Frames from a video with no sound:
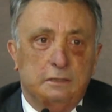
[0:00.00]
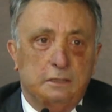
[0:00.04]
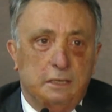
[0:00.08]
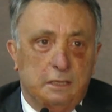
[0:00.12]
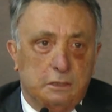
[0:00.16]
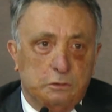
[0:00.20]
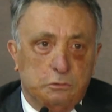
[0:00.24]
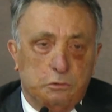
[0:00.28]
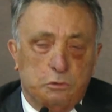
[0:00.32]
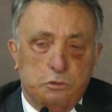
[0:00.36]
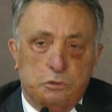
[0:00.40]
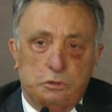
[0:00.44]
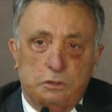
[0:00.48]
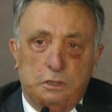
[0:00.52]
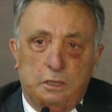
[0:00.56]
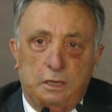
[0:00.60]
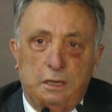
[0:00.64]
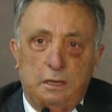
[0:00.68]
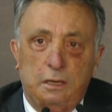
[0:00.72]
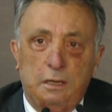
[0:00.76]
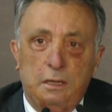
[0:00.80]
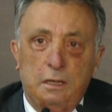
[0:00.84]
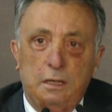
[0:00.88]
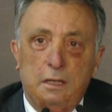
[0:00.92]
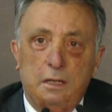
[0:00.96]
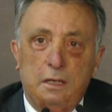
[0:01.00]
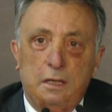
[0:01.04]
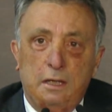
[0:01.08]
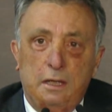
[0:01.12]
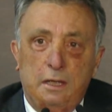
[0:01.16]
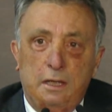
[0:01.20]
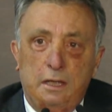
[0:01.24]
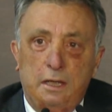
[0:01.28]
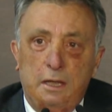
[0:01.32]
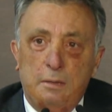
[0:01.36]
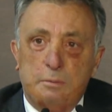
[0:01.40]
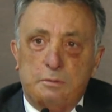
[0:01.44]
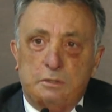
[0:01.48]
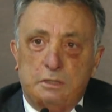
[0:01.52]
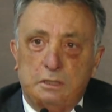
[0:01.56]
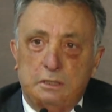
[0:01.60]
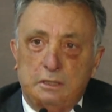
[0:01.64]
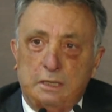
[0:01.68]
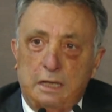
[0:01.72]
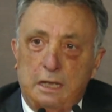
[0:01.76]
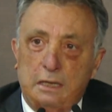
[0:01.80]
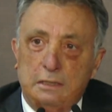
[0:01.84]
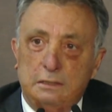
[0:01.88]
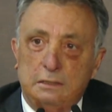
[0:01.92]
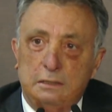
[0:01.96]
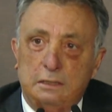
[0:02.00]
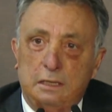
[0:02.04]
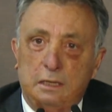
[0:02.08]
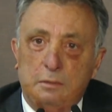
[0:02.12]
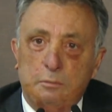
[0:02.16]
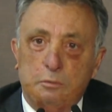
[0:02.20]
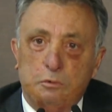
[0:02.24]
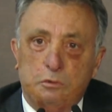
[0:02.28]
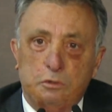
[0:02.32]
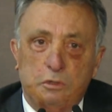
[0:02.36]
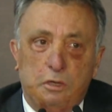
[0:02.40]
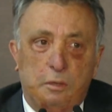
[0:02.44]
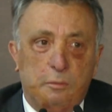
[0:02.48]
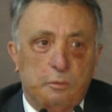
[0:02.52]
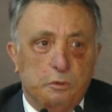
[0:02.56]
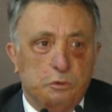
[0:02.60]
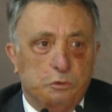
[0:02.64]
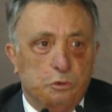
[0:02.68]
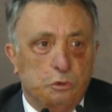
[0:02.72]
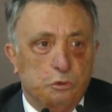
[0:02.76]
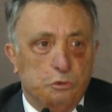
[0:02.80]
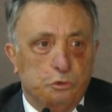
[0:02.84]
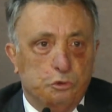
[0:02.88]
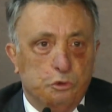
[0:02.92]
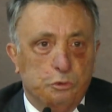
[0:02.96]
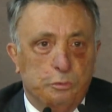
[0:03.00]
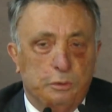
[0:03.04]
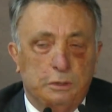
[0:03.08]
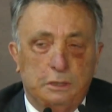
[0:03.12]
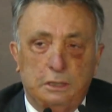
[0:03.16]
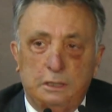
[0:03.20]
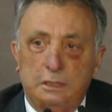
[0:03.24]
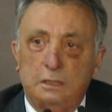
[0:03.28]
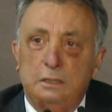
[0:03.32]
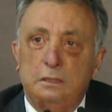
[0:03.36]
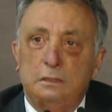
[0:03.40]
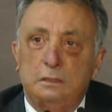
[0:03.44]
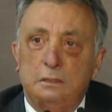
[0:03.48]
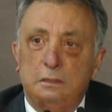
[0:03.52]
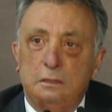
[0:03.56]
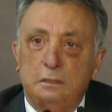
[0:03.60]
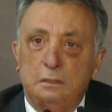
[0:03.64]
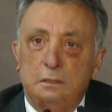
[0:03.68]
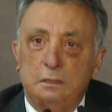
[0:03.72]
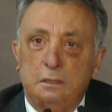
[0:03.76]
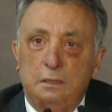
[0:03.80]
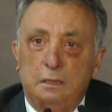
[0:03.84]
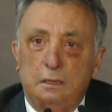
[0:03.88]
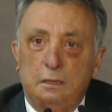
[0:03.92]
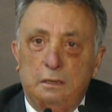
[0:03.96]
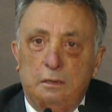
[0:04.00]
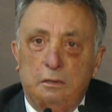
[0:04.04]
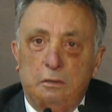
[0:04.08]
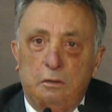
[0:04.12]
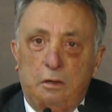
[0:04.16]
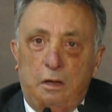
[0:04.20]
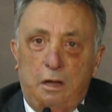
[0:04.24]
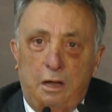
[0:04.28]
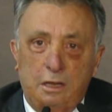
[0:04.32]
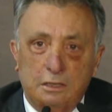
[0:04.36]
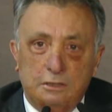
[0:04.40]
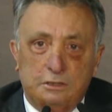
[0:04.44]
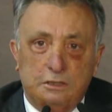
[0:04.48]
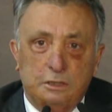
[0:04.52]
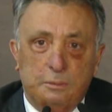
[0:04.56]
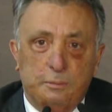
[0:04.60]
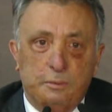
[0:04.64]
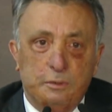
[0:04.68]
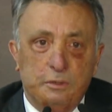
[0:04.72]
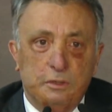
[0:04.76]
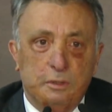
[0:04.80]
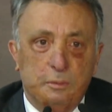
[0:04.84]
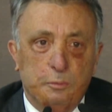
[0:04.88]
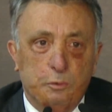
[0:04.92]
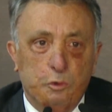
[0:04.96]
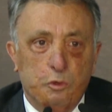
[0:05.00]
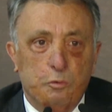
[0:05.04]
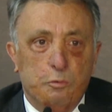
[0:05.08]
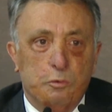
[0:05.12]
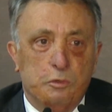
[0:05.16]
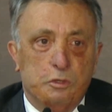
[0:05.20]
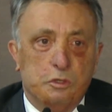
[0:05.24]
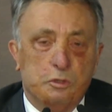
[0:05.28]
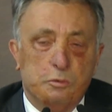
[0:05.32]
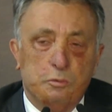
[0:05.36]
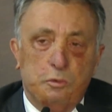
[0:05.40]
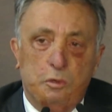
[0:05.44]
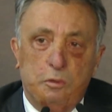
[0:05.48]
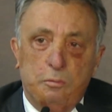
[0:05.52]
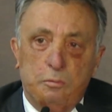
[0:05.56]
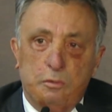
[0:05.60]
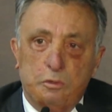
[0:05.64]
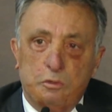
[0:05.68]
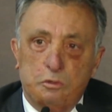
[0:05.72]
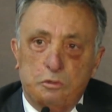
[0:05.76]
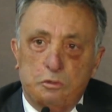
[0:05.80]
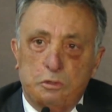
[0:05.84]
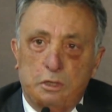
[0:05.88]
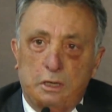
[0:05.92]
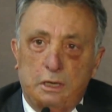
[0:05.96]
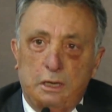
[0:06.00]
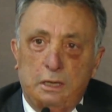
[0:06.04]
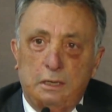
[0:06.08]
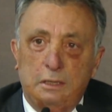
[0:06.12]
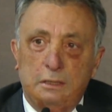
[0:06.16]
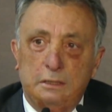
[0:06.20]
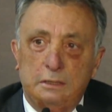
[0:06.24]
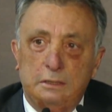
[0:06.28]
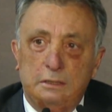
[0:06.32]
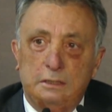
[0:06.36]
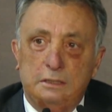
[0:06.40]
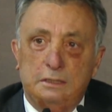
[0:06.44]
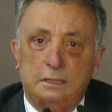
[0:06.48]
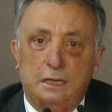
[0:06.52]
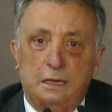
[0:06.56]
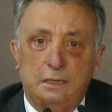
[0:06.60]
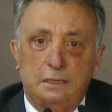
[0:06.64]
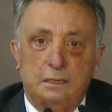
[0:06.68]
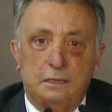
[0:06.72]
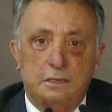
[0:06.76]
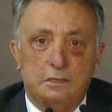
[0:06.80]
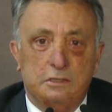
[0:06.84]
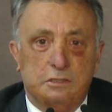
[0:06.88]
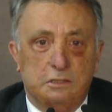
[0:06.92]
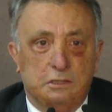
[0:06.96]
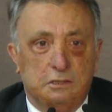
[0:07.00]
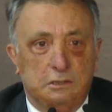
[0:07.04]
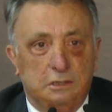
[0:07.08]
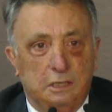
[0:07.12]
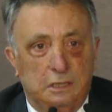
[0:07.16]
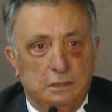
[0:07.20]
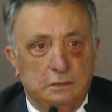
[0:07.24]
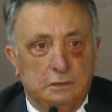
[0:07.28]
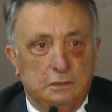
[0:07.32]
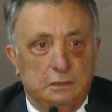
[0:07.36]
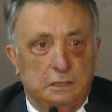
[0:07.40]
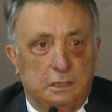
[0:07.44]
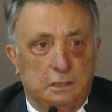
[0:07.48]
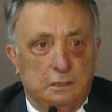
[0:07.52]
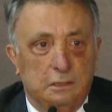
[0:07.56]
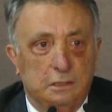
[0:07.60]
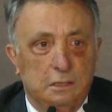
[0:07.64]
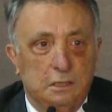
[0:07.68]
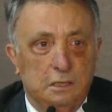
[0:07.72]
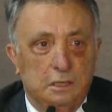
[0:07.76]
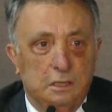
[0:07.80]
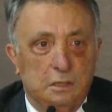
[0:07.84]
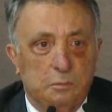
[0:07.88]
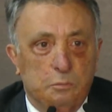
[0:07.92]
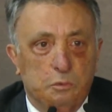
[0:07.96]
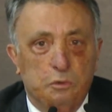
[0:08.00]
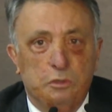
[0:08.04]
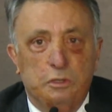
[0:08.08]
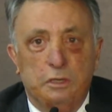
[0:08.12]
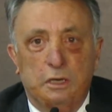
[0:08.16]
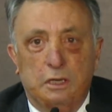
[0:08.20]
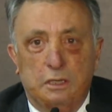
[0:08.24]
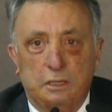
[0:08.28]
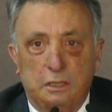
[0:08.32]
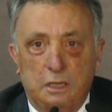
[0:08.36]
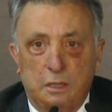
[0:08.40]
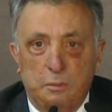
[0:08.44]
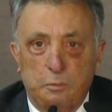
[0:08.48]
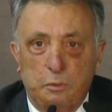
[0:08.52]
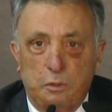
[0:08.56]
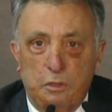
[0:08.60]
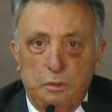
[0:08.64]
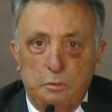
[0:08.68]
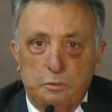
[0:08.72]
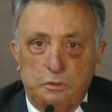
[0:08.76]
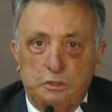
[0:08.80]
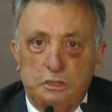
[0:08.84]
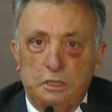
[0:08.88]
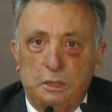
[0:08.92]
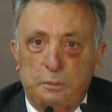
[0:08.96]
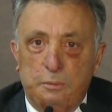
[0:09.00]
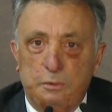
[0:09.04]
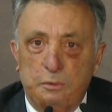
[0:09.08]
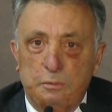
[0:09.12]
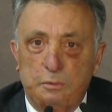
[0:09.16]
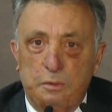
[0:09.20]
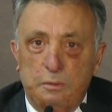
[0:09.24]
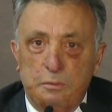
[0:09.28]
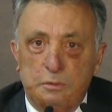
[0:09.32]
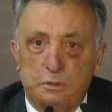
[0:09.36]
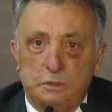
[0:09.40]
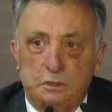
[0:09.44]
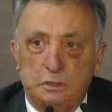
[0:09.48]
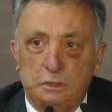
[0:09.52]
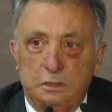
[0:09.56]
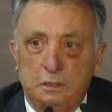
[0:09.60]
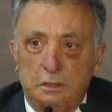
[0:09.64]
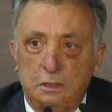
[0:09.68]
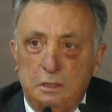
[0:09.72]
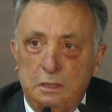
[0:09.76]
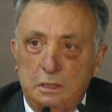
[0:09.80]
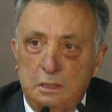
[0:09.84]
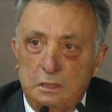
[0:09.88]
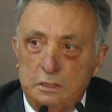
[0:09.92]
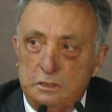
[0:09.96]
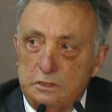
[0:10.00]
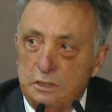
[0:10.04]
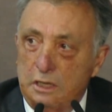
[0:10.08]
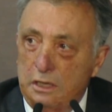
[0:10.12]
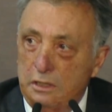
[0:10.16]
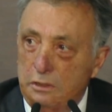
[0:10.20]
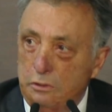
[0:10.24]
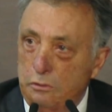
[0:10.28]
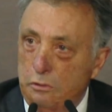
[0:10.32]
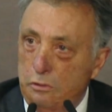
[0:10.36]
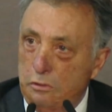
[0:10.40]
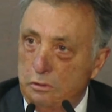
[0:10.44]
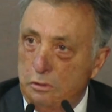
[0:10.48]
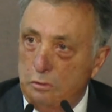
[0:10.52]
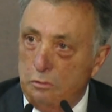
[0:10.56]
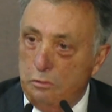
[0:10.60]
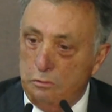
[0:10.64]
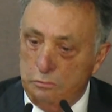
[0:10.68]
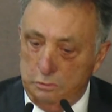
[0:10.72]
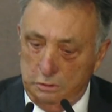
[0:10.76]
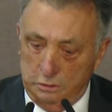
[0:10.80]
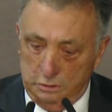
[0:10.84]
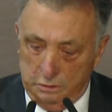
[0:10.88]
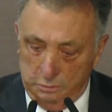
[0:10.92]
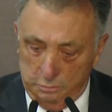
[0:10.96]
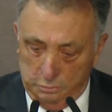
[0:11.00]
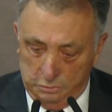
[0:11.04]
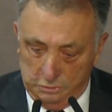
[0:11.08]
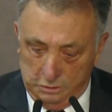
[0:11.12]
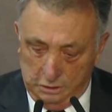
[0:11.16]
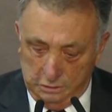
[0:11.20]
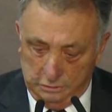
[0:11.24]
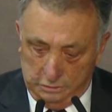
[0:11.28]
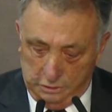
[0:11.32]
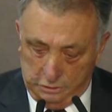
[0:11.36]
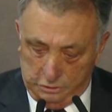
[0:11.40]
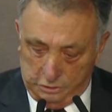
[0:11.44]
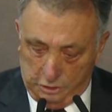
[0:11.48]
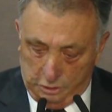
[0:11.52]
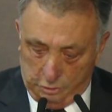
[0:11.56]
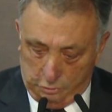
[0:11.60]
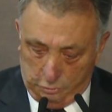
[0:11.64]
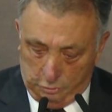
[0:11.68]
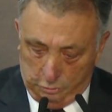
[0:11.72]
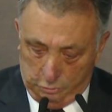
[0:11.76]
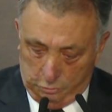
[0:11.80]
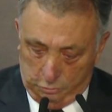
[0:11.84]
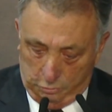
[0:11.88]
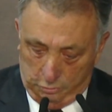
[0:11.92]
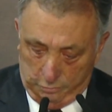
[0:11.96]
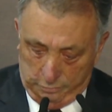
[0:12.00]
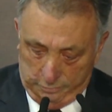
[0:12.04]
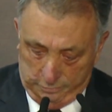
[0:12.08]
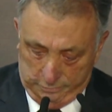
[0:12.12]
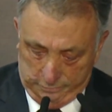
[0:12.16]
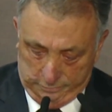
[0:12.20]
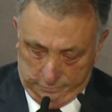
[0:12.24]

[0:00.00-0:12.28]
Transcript: diğer dostlara. Hepsi geldiler. Bütün amatör şubelerin altyapında büyük bir kısmı olmak üzere giderlerini sırtlandılar. Bugüne kadar böyle bir şey yapılmamıştı. Canı gönülden onlara da buradan teşekkür ediyorum.